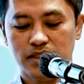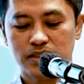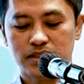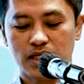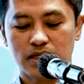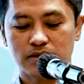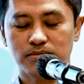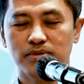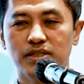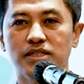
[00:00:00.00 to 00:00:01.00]
secara
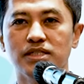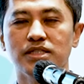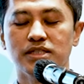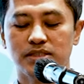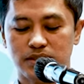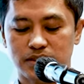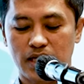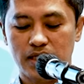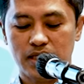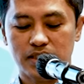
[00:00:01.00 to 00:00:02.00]
resmi
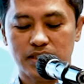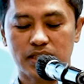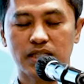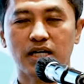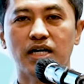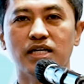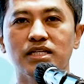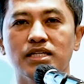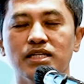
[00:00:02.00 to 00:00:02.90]
saya nyatakan